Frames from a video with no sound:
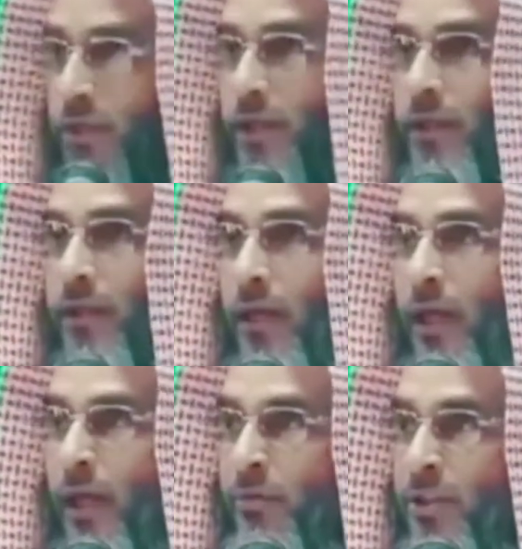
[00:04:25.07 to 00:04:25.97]
দেখি
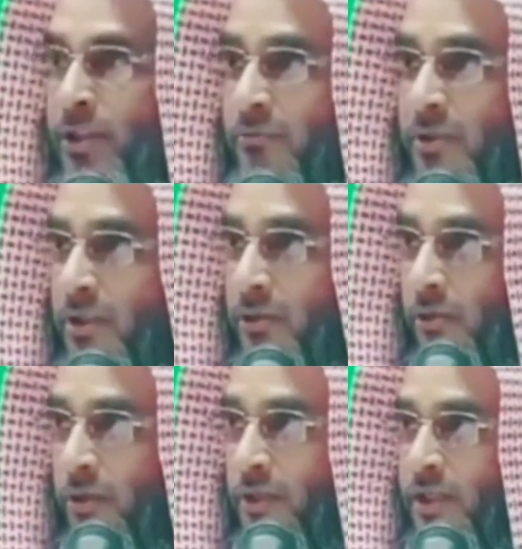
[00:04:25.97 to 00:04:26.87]
আমার চাইতে বেশি
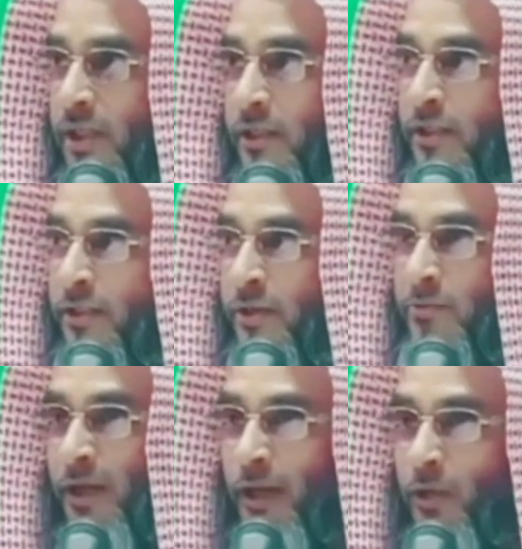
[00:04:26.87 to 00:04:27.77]
দৌড় দিচ্ছে না
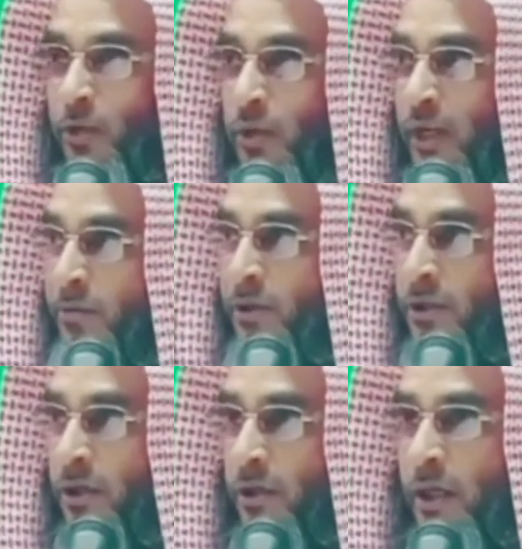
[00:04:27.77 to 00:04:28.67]
থেমে গেল না আমার
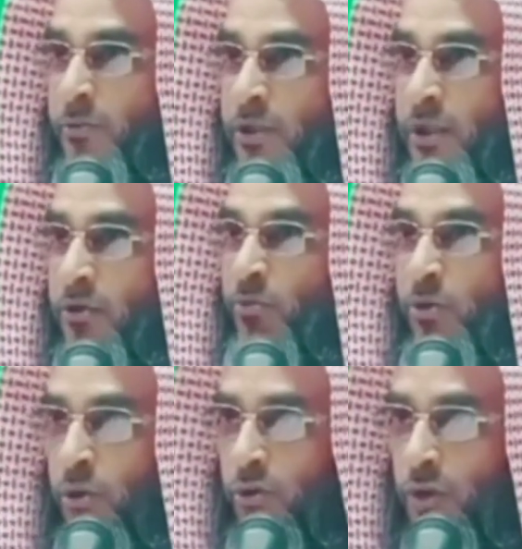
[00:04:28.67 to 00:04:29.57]
চাই আমার চাইতে কম
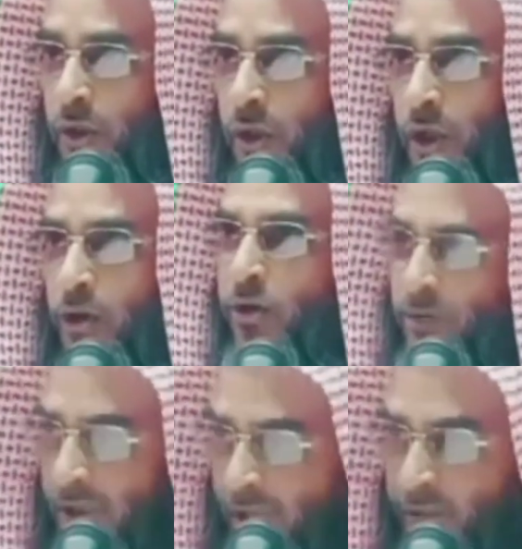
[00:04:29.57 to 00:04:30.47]
দৌড় দিচ্ছে কম
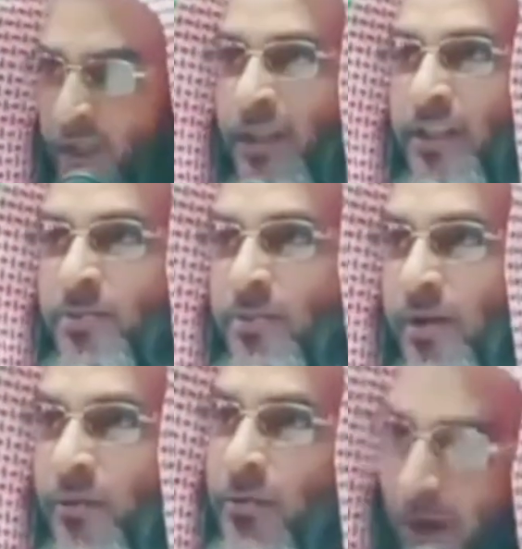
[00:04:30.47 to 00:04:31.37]
দিলে আমি এটা স্পিড
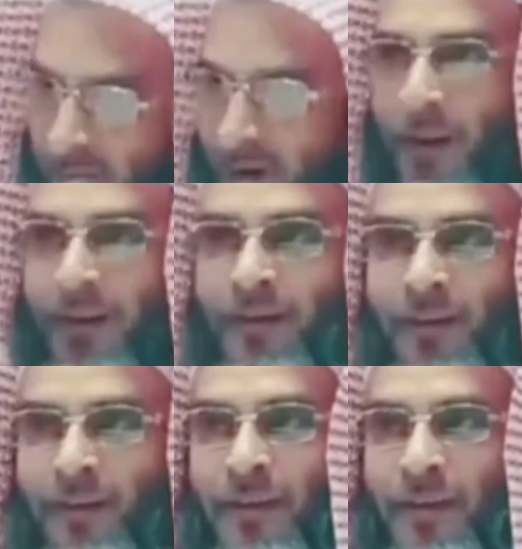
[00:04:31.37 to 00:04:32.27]
রাখবো আর না হলে
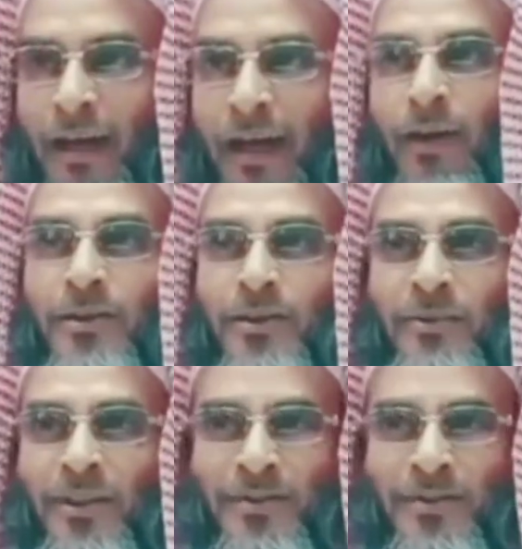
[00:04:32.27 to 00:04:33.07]
আরও দিব স্পিড